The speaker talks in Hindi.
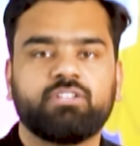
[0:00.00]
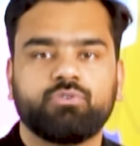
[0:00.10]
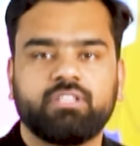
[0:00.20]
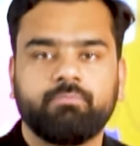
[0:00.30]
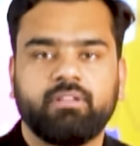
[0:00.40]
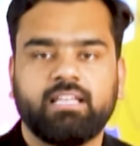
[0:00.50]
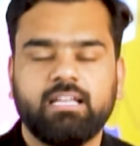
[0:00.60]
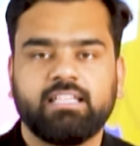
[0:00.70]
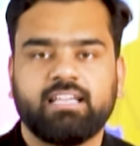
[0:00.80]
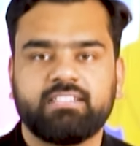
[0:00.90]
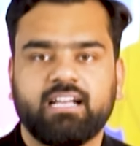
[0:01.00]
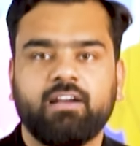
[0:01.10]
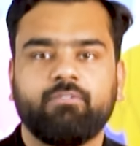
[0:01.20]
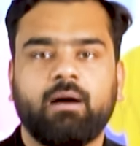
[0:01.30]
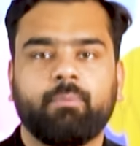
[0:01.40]
मार्च को जन्मदिन था नताशा
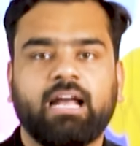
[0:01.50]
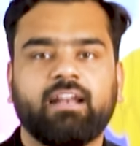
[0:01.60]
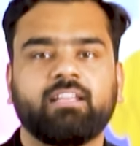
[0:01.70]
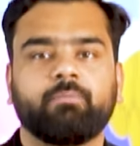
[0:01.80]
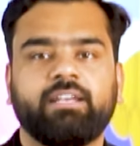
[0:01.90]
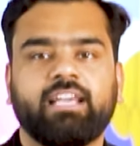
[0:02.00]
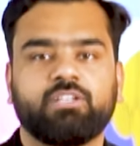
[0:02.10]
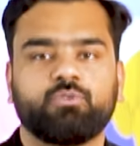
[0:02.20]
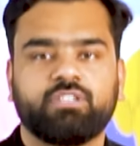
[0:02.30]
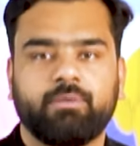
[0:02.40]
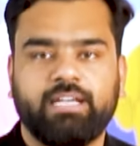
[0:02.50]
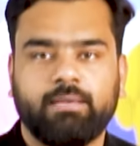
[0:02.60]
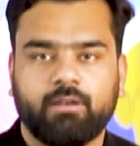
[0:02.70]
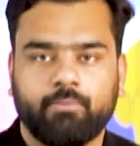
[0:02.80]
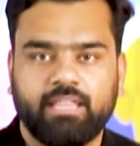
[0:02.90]
का वहाँ पर हार्दिक पंड्या के सोशल
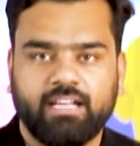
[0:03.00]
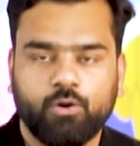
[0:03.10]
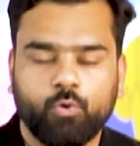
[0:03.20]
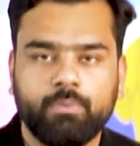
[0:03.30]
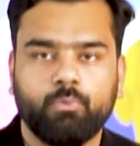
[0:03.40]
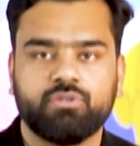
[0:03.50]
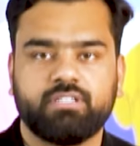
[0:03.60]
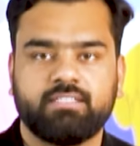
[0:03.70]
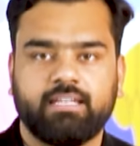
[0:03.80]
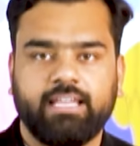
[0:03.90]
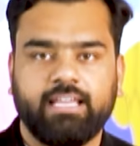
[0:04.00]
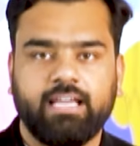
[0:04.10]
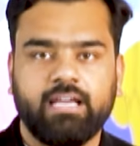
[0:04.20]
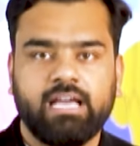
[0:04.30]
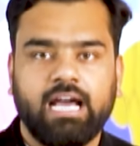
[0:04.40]
मीडिया पर हमने देखा कोई पोस्ट नजर नहीं आया